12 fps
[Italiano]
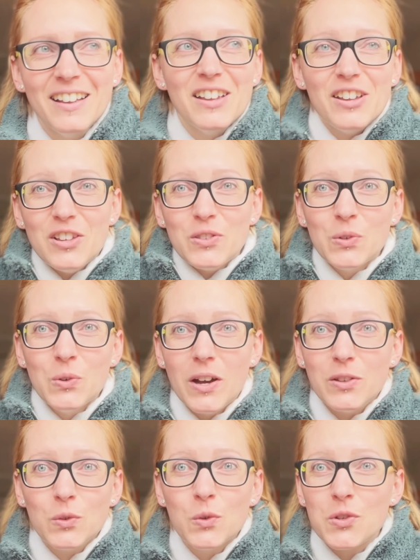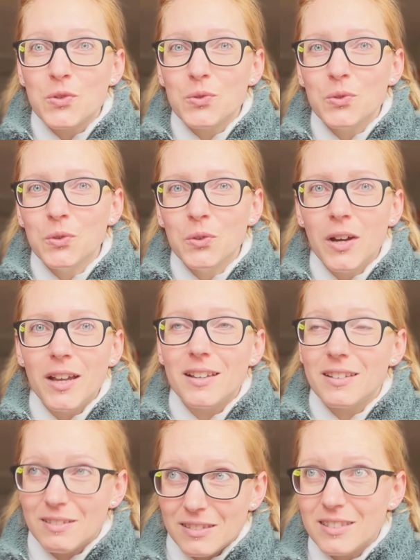E due, due su
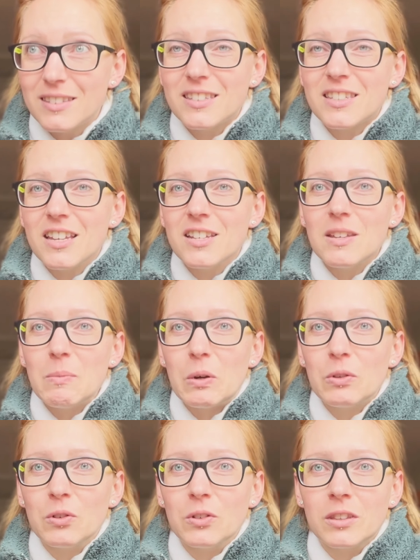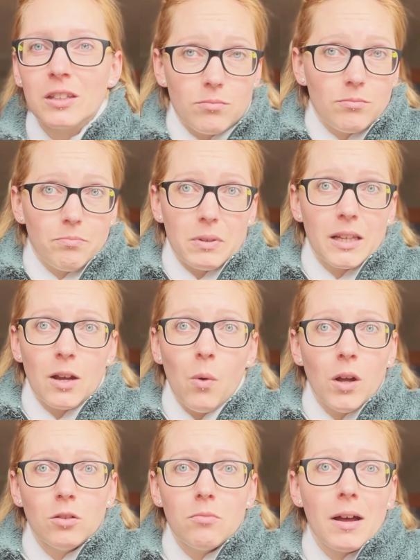due, stessi prodotti, perché
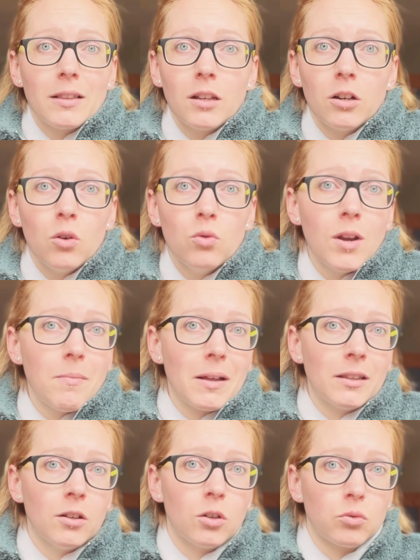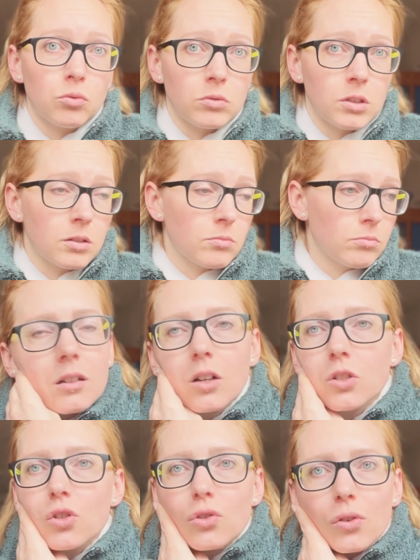quando mandano a una, mandano a tutti.
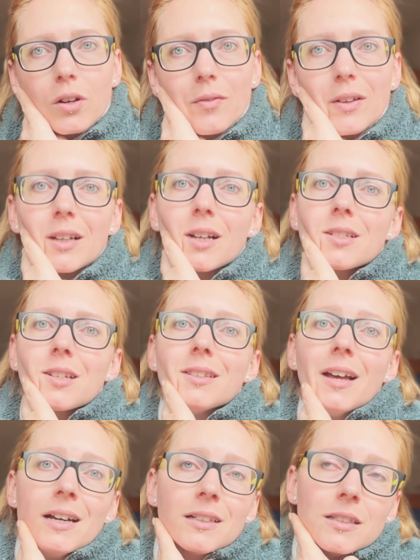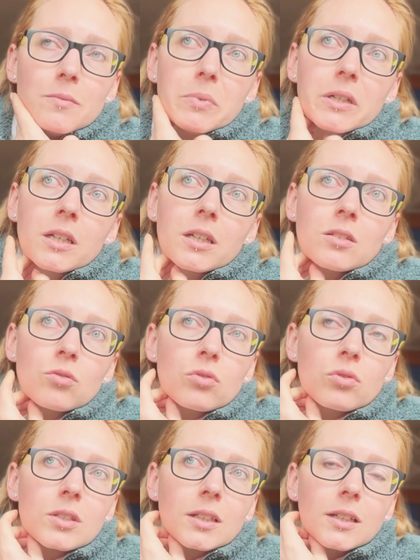Oggi sono arrivata a casa tardi perché sono
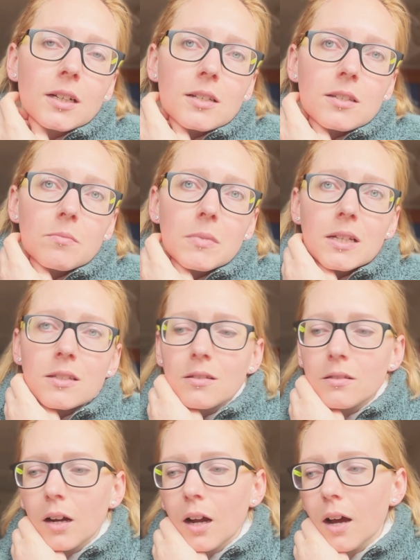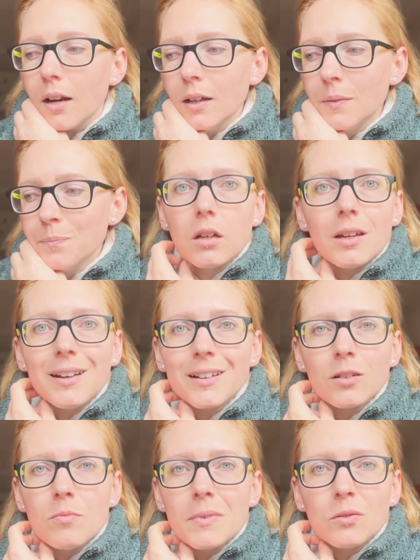stata all'assemblea sindacale.
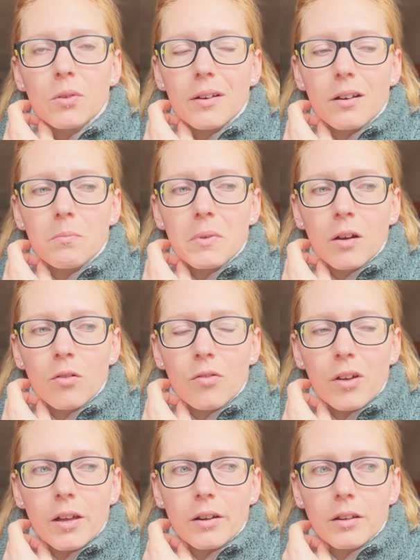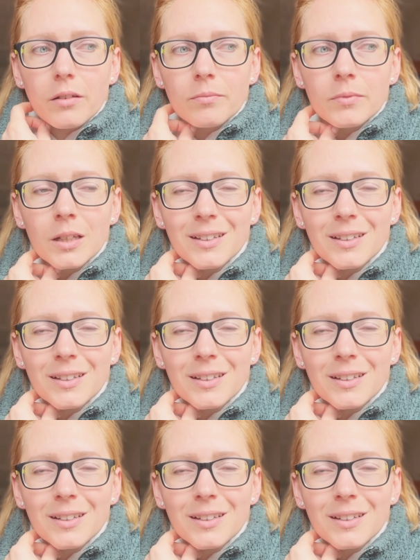L'argomento era il piano ferie.